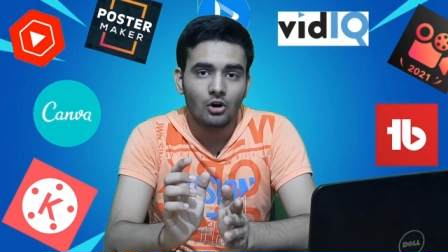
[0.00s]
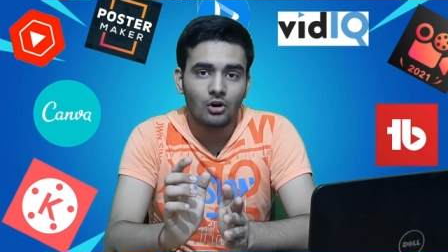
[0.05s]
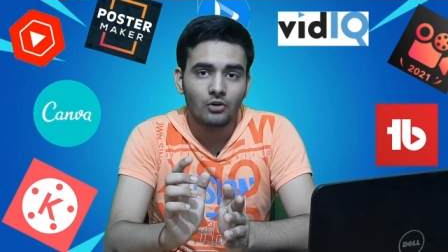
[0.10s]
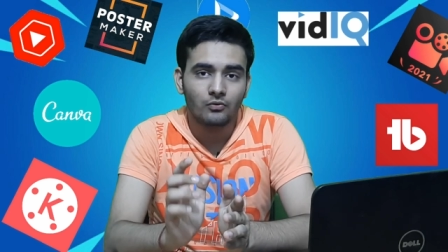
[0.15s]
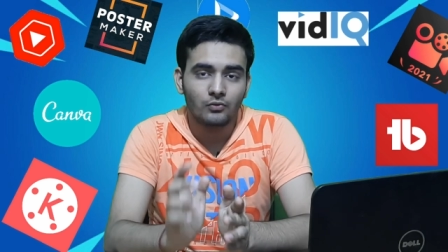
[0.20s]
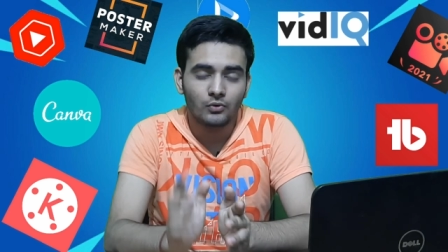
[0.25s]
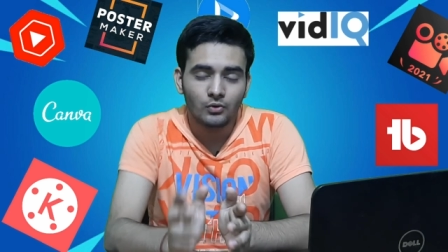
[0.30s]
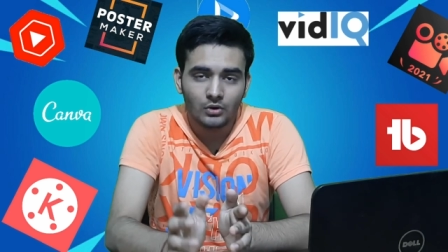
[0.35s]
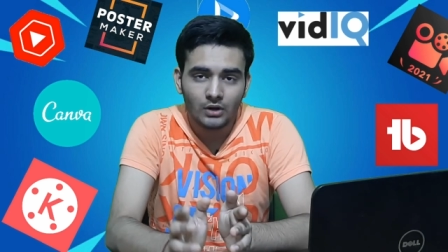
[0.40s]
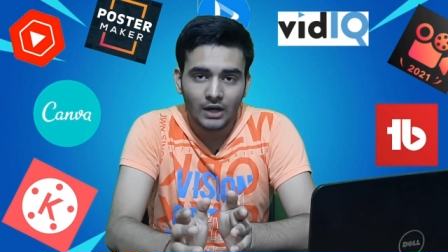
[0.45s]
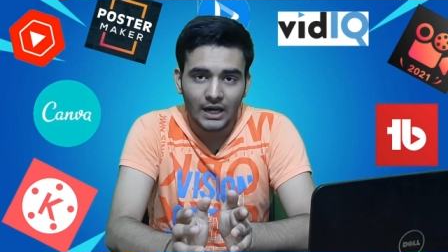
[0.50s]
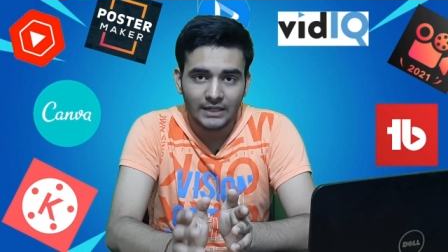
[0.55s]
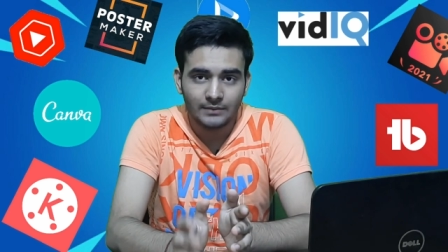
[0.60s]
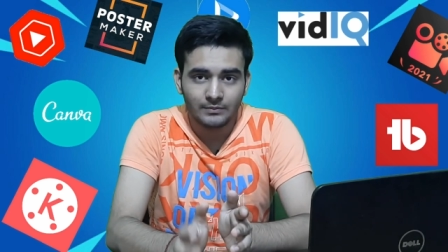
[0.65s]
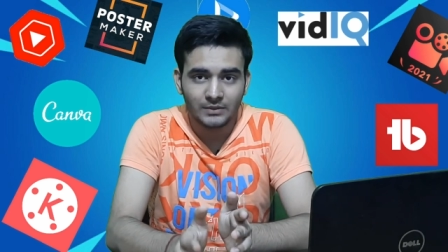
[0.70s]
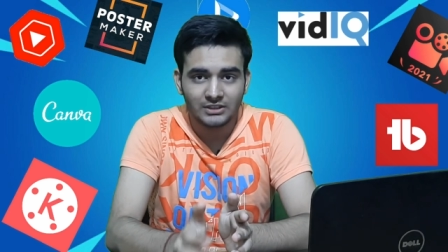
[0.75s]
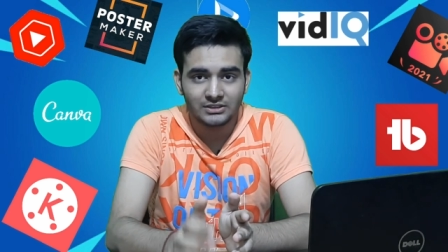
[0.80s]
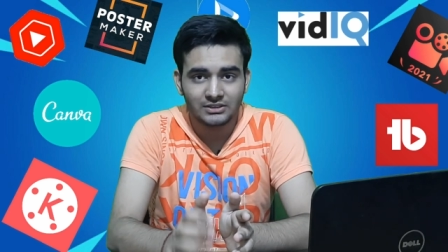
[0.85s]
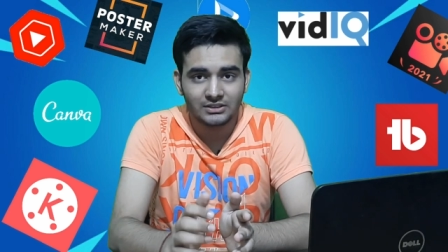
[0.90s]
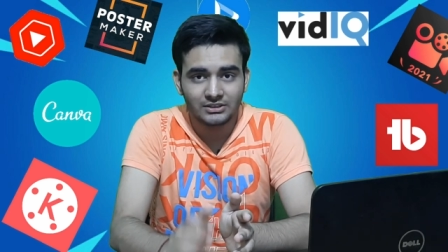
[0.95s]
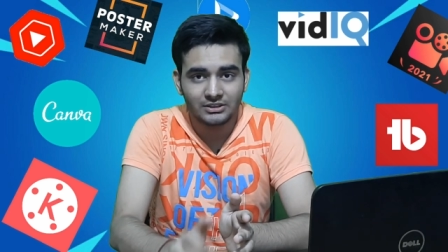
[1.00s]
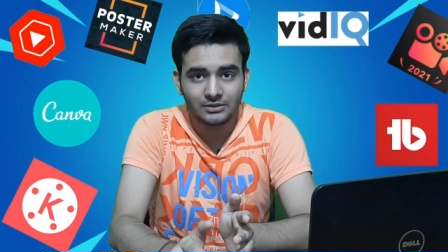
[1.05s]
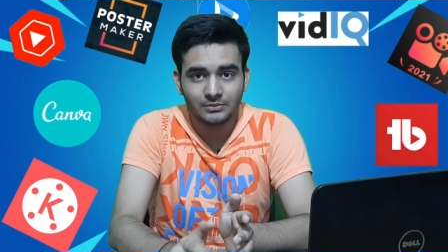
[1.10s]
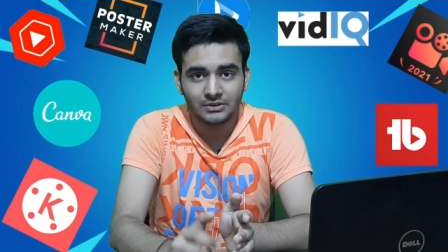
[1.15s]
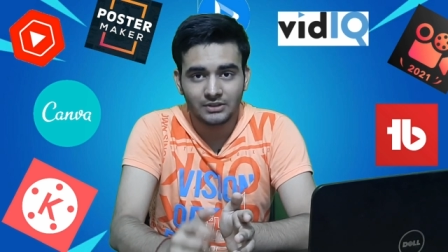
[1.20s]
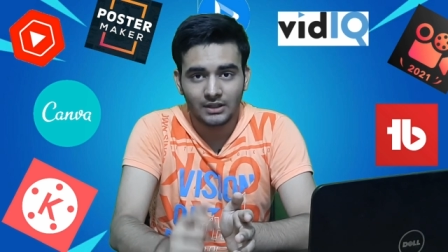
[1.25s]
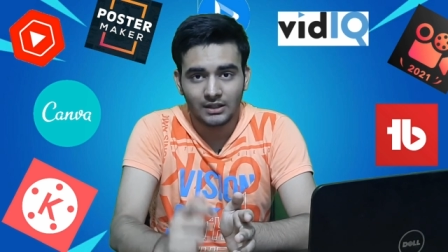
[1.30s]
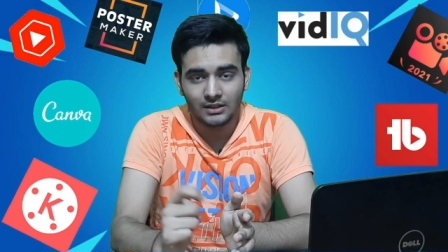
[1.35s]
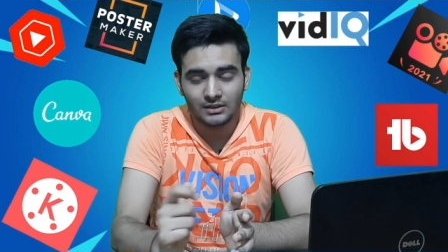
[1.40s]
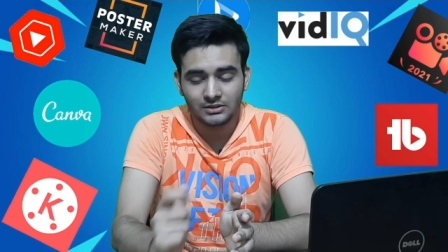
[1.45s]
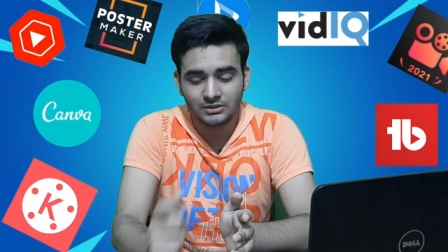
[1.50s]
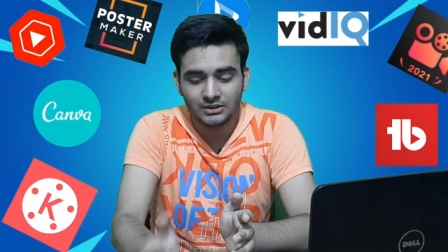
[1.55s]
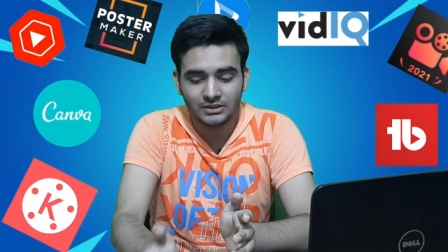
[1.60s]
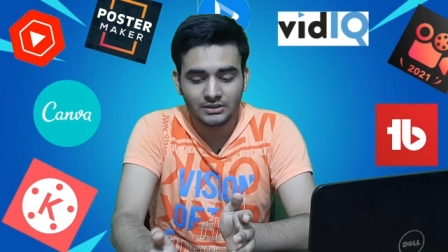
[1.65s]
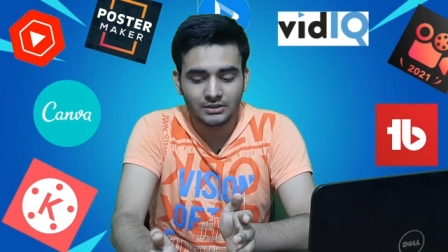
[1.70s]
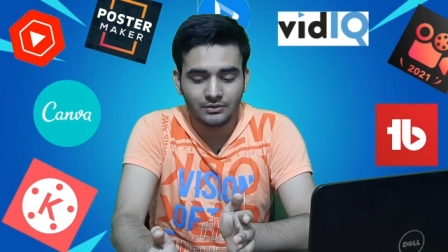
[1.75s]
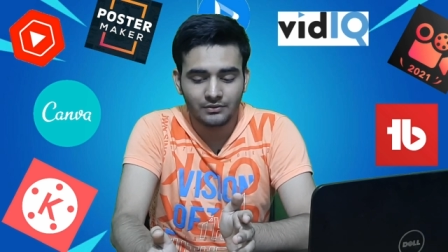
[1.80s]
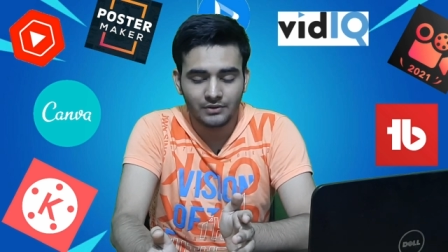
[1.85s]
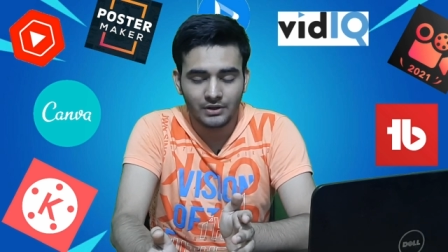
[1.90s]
और वो काइन मास्टर से भी ज़्यादा अच्छे से